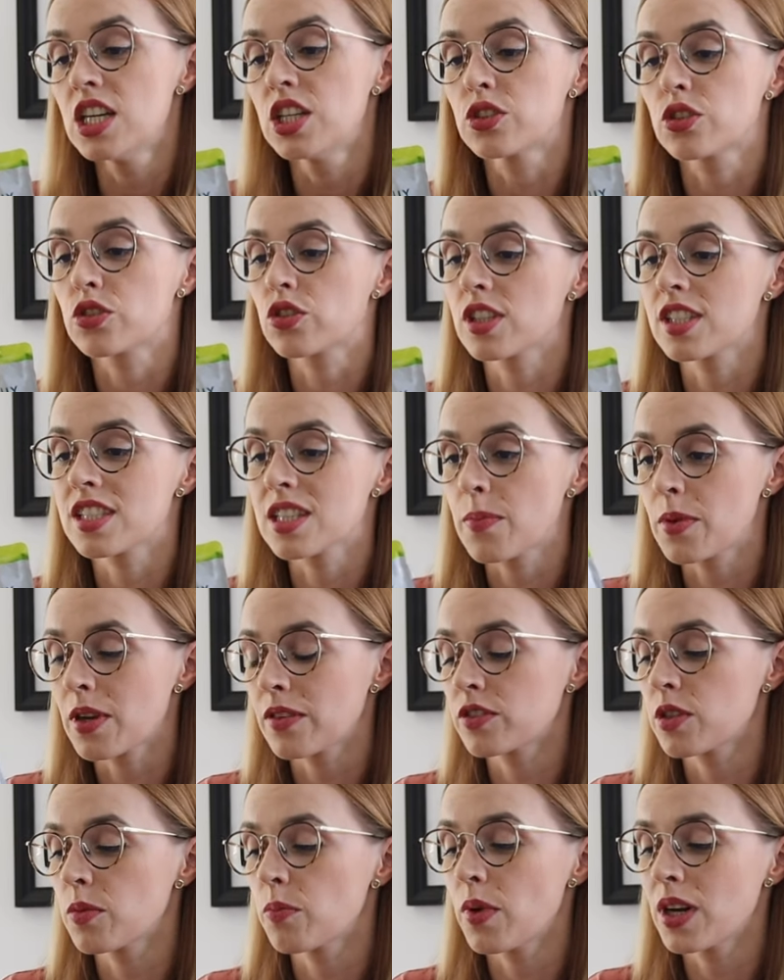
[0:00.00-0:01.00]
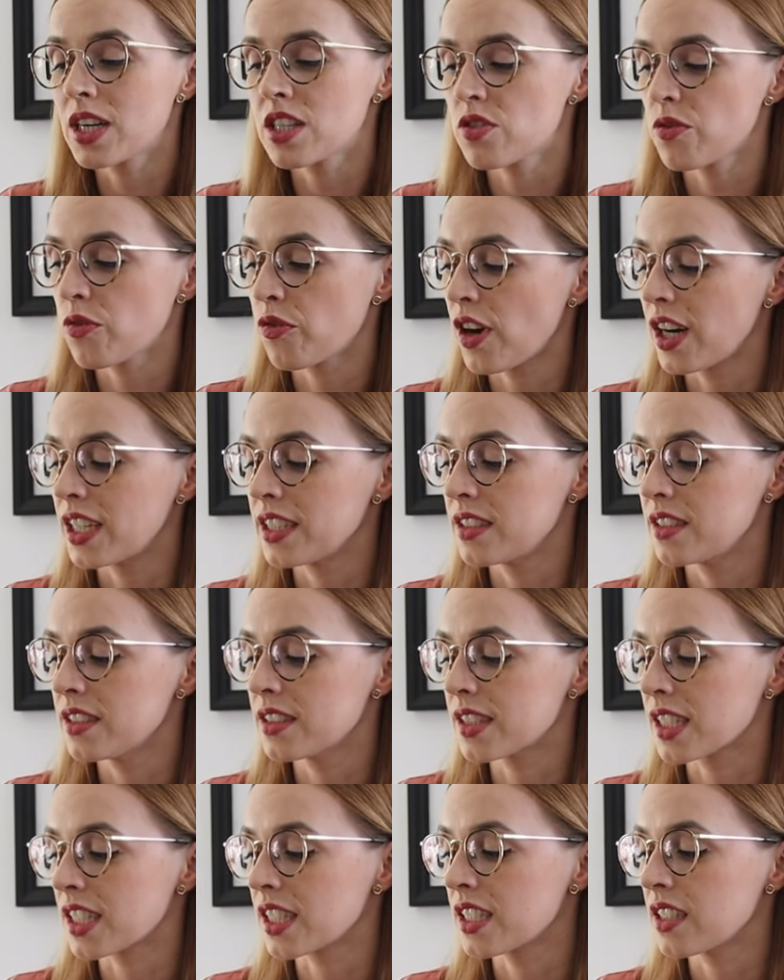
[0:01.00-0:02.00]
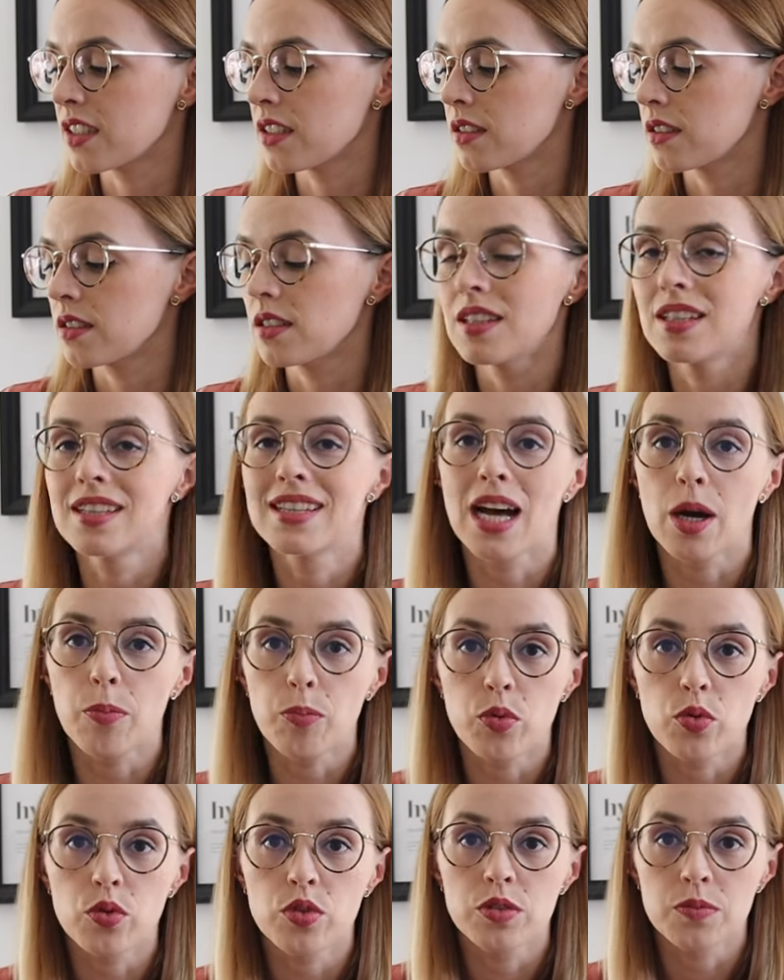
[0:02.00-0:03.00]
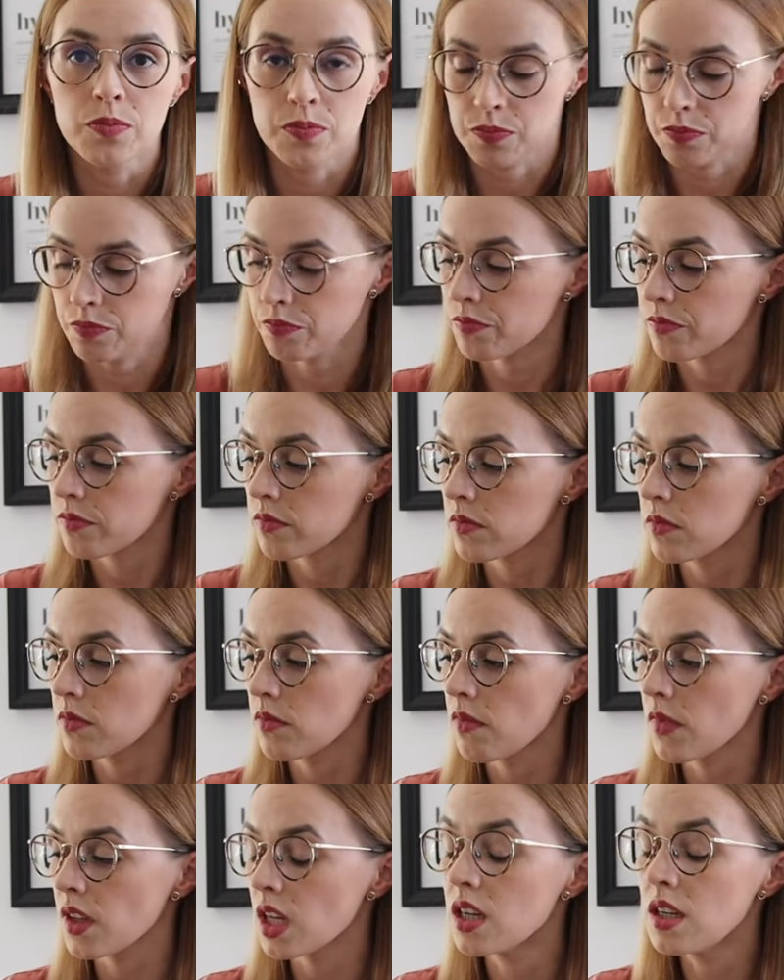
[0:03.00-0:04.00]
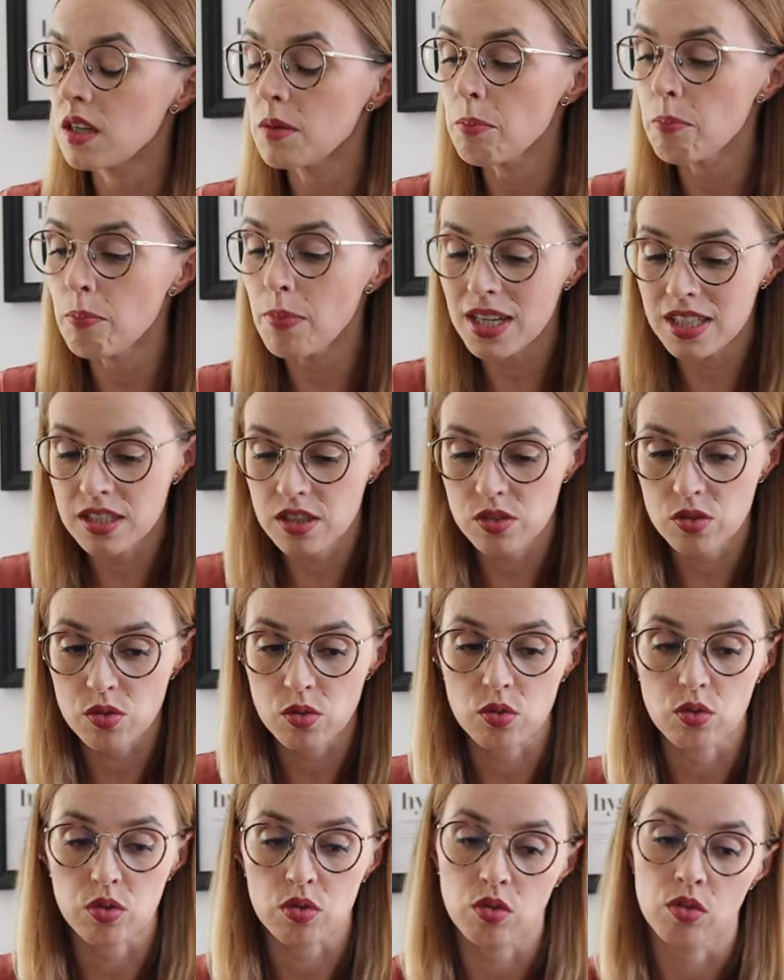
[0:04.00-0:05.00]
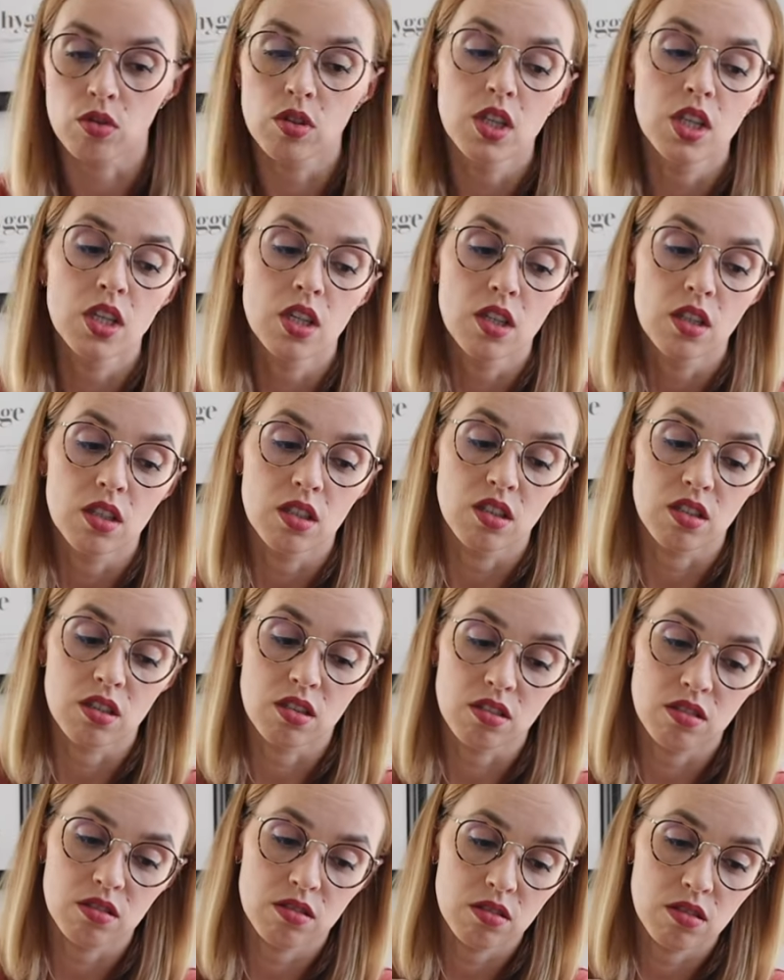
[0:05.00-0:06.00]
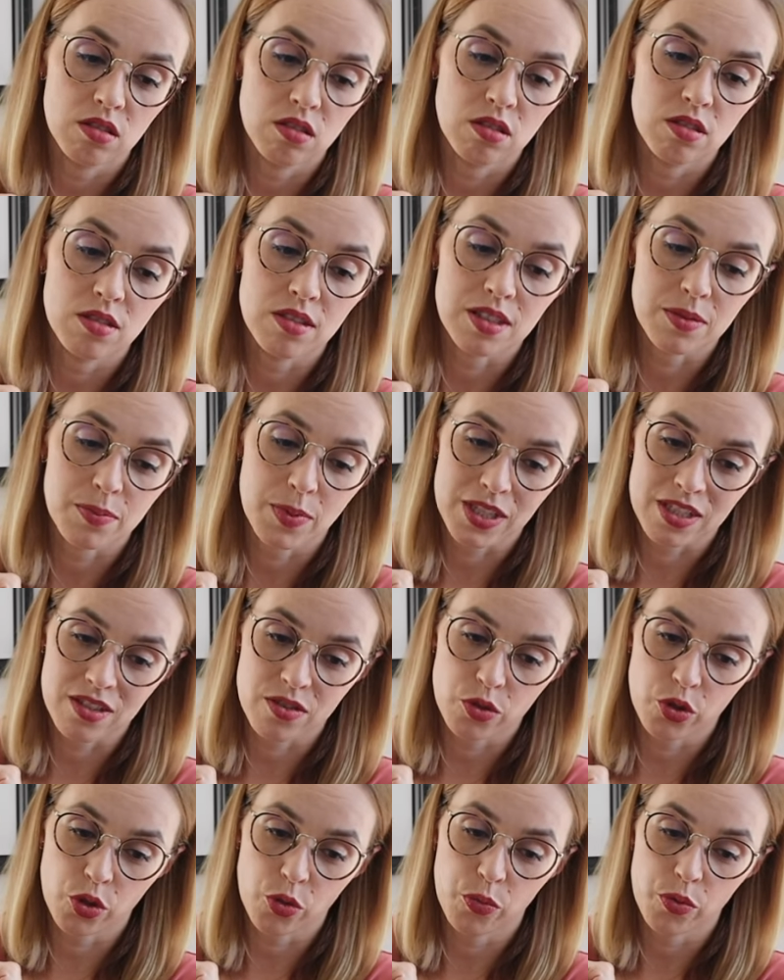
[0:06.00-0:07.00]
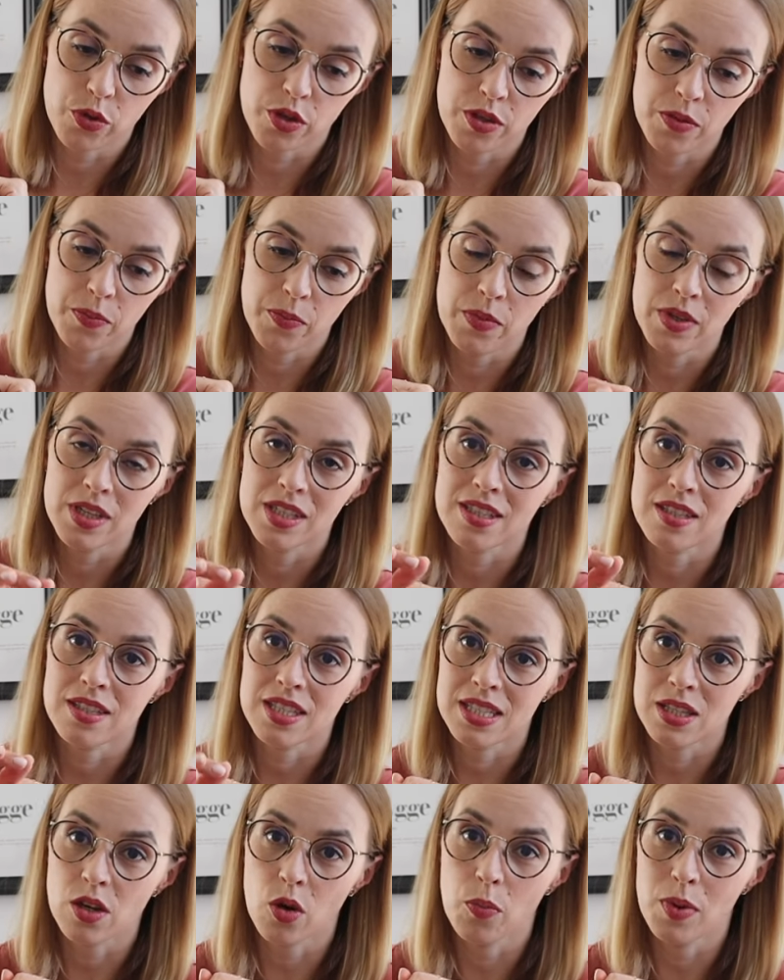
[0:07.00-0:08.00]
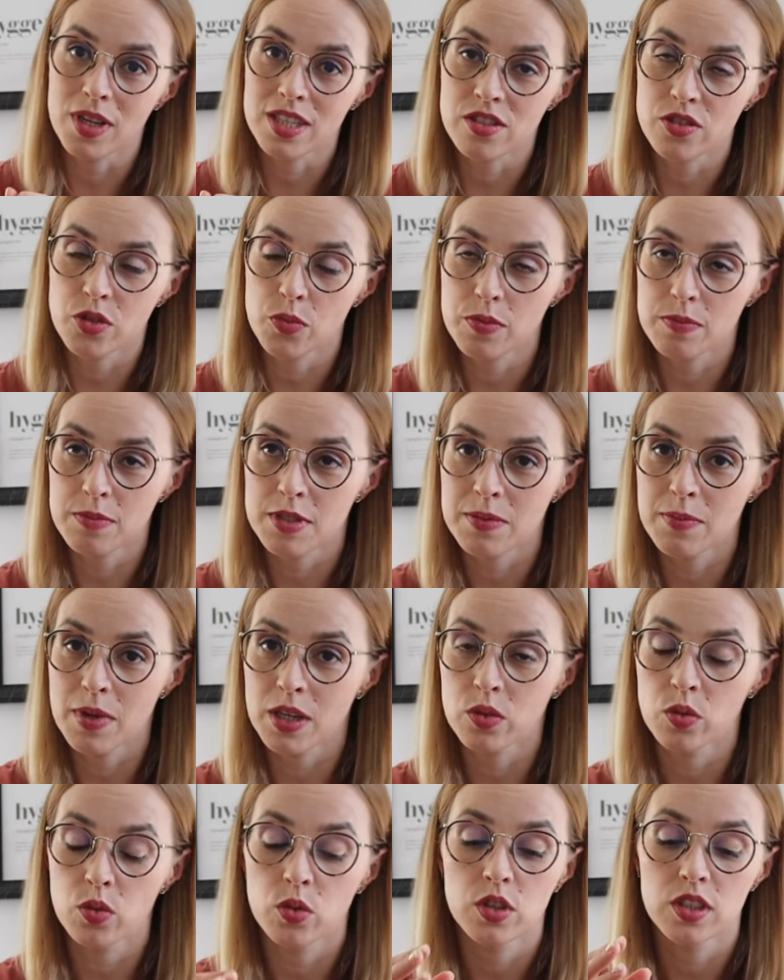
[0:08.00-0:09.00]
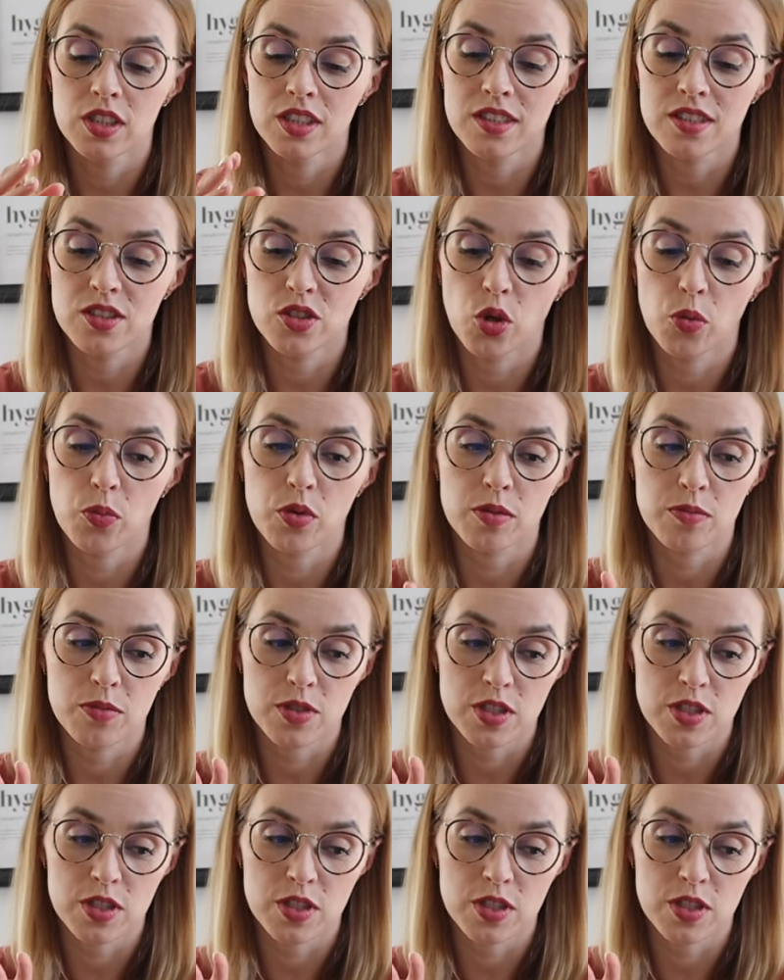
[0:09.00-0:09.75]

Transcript: to to jest naprawdę bardzo fajny taki napój bez cukru, y, z bardzo dobrym o bardzo dobrym smaku i z dobrym